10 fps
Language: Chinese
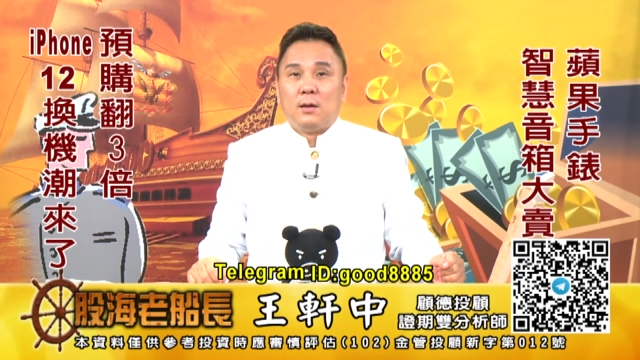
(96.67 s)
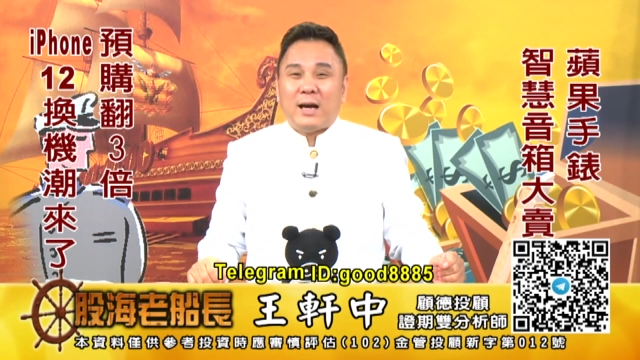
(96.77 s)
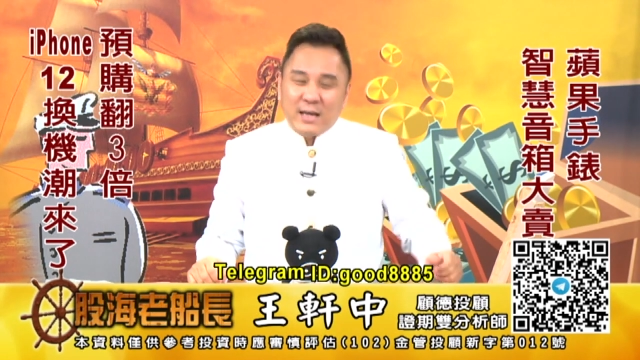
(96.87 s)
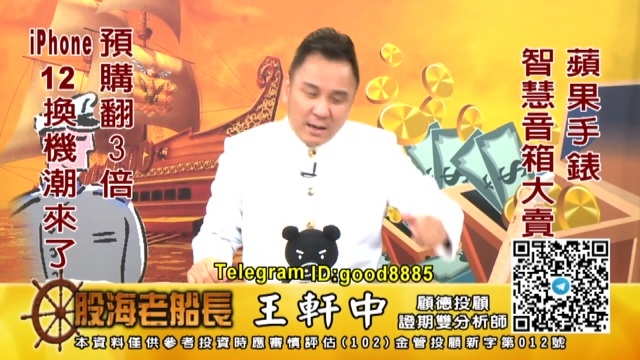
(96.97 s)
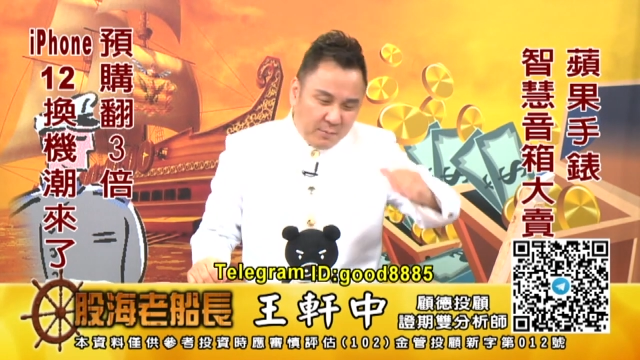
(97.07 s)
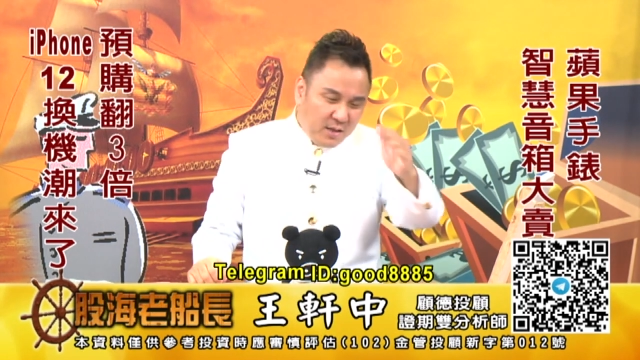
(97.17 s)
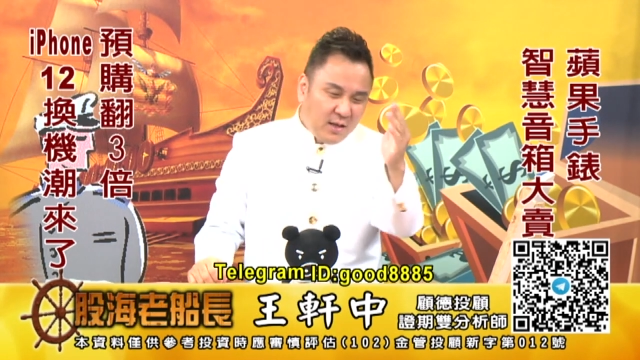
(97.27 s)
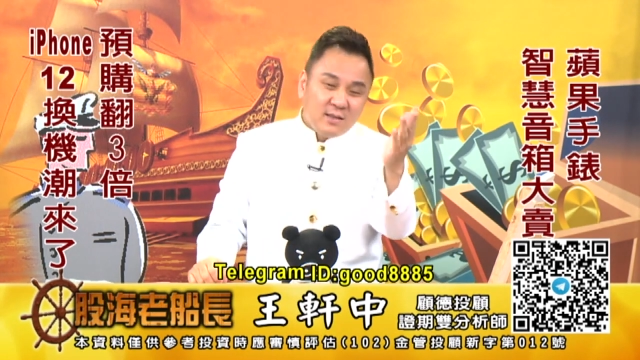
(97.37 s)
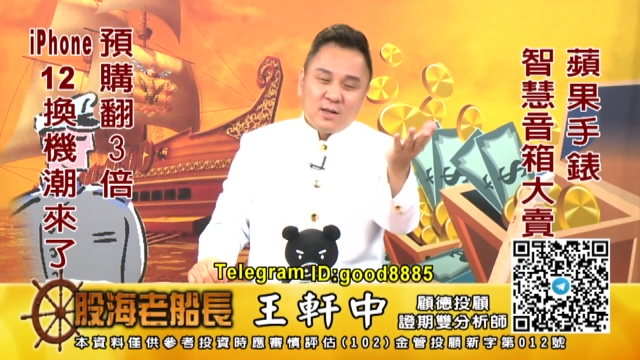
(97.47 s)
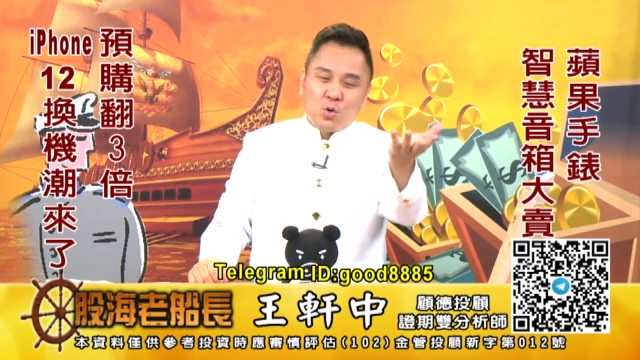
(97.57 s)
哎呀，明
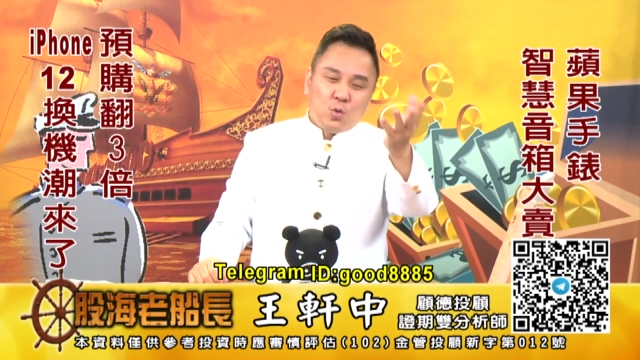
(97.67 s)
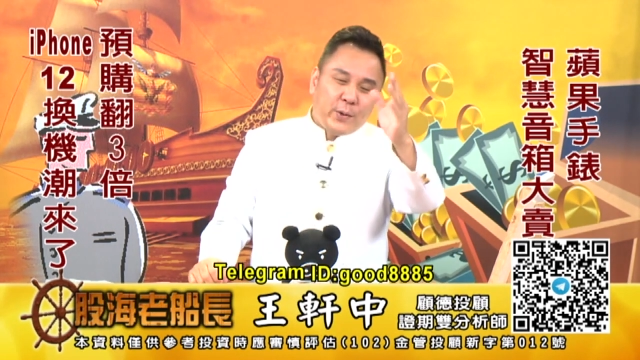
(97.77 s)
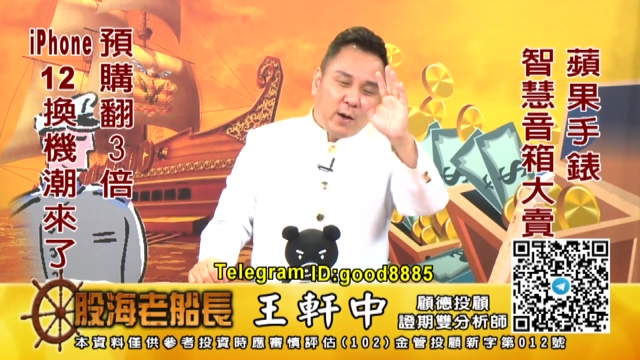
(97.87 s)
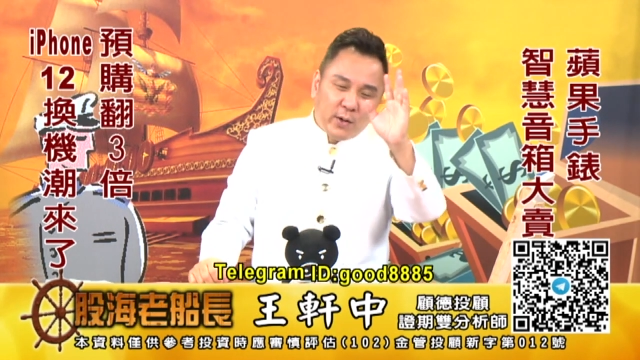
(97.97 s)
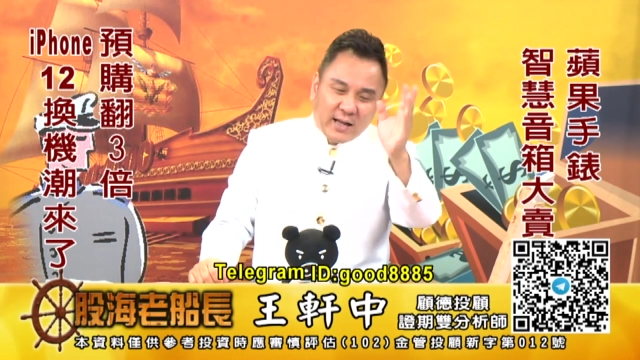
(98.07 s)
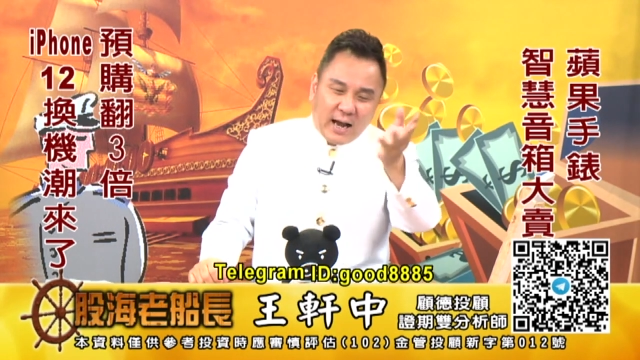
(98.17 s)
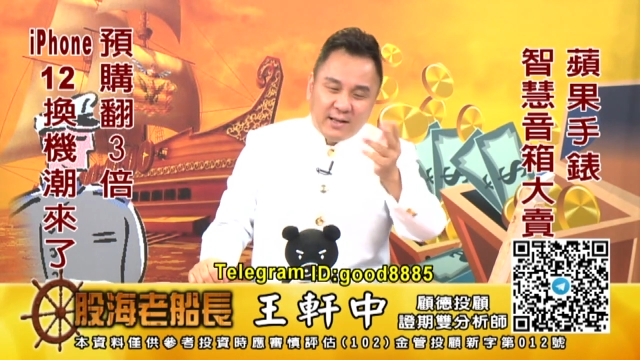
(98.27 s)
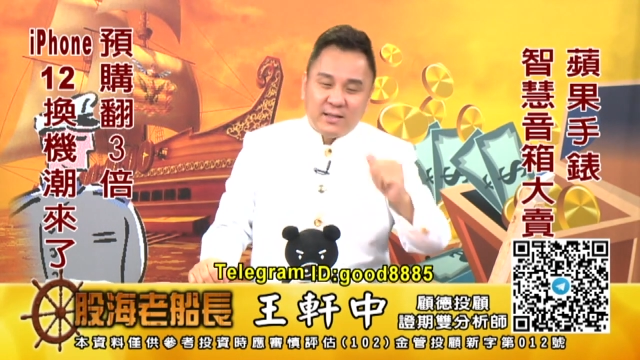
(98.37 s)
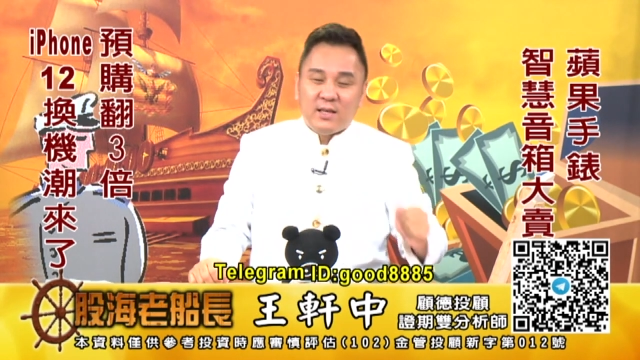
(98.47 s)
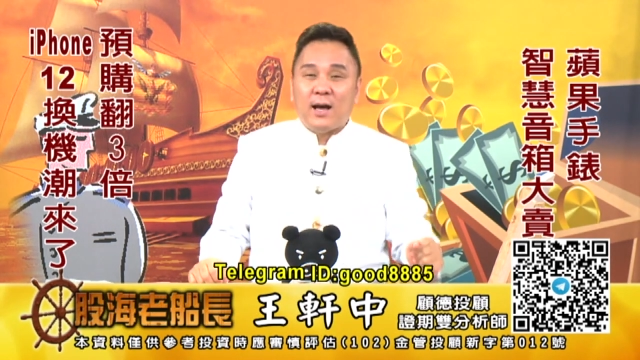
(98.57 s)
天这股票会
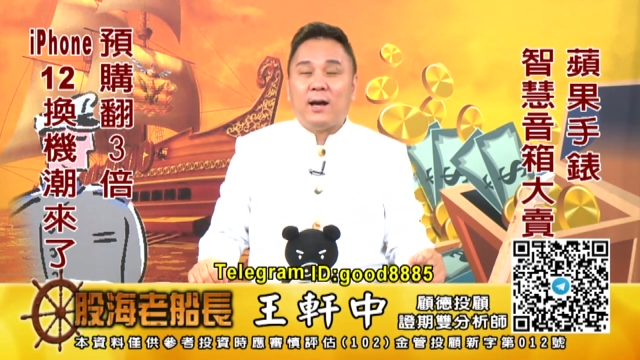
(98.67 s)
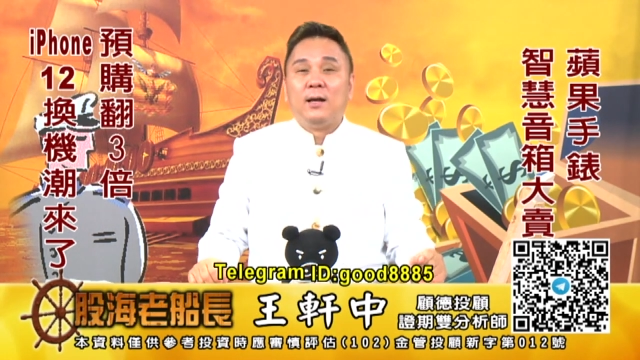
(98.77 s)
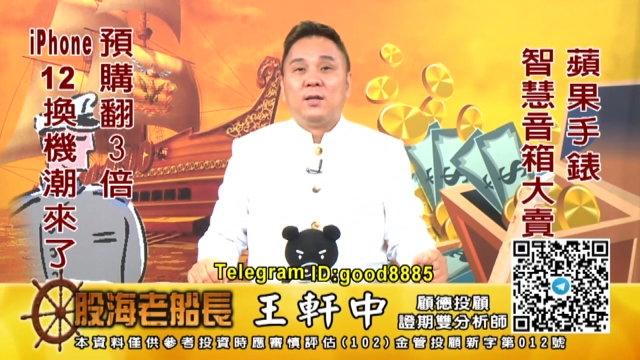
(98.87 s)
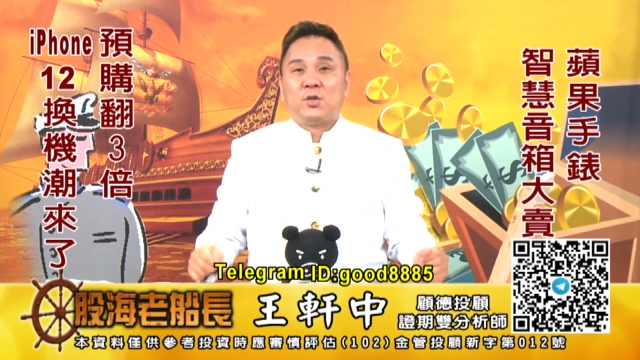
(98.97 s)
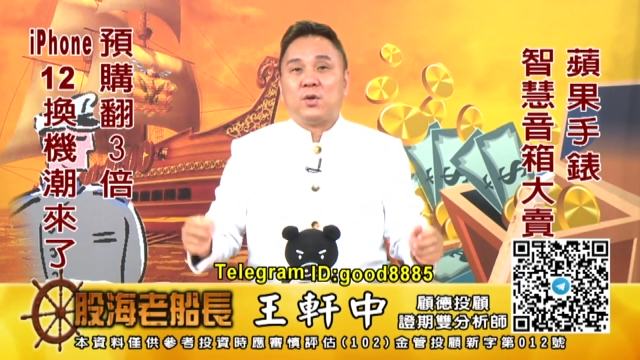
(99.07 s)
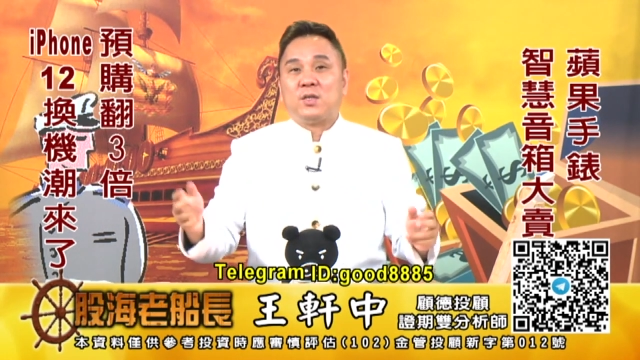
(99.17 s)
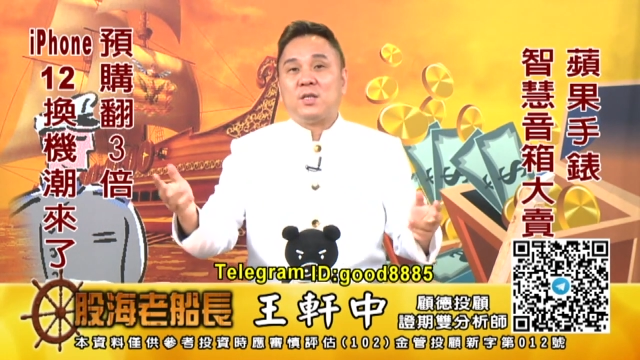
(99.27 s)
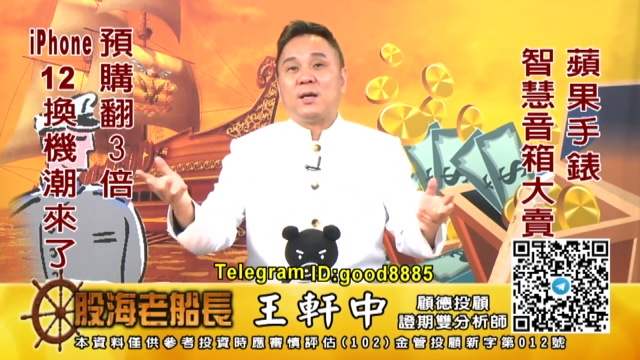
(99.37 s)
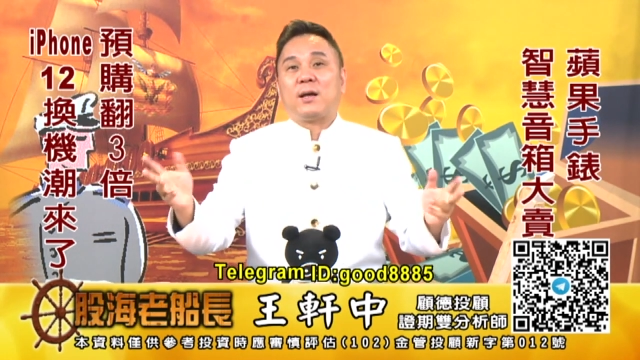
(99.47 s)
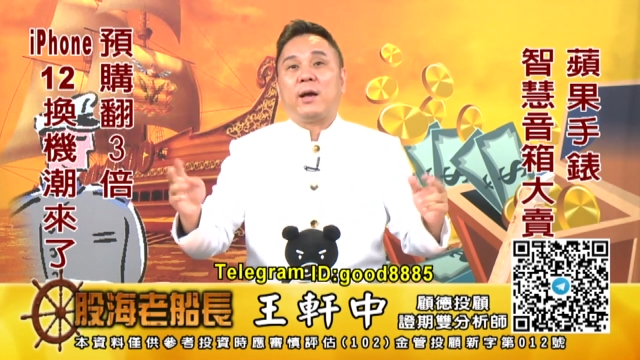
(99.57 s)
开低啊，结果
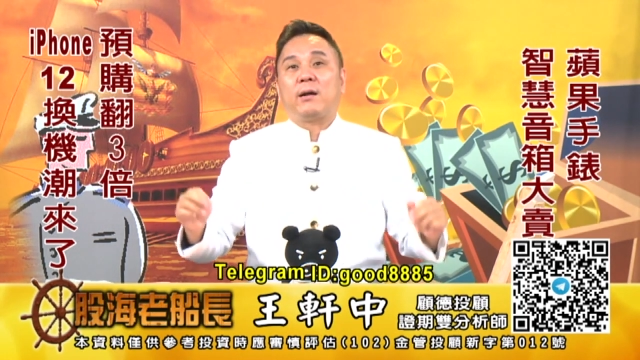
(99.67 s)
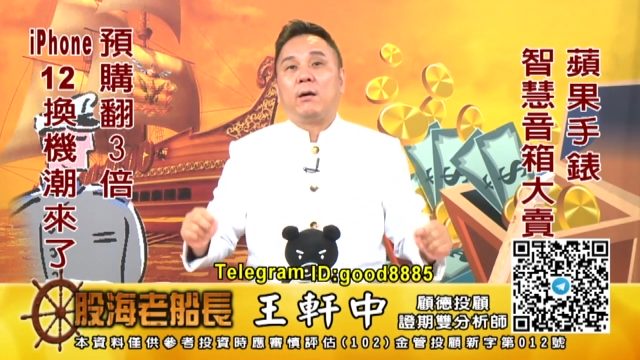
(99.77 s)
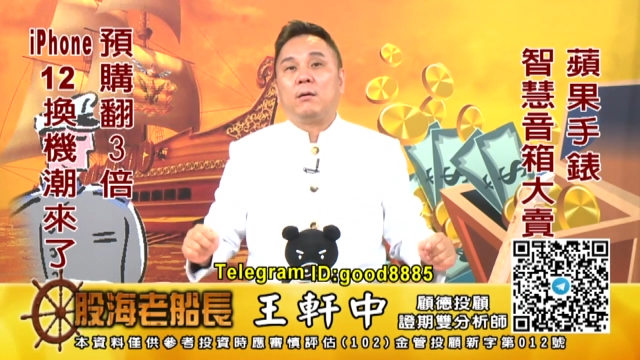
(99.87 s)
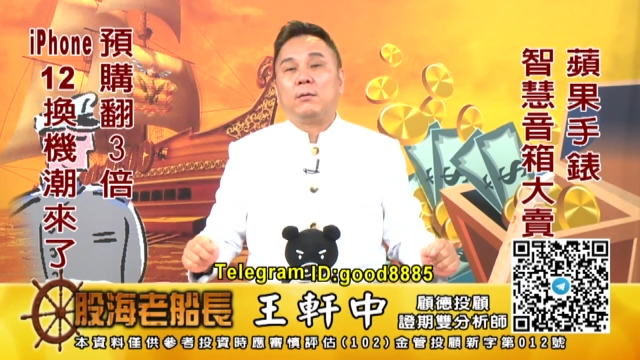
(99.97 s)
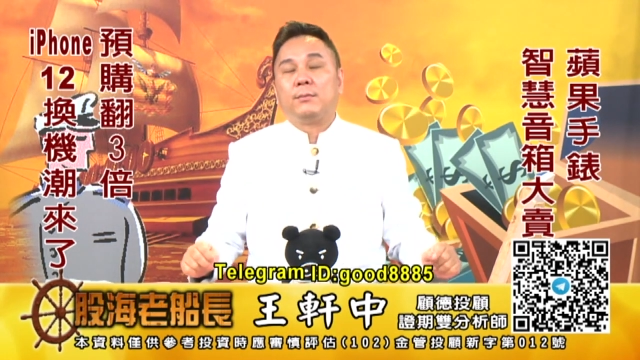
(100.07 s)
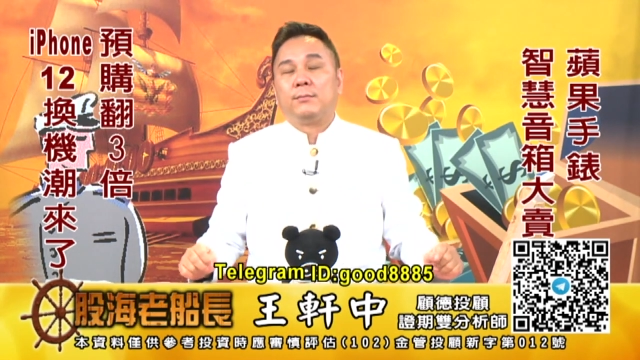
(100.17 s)
今天开高。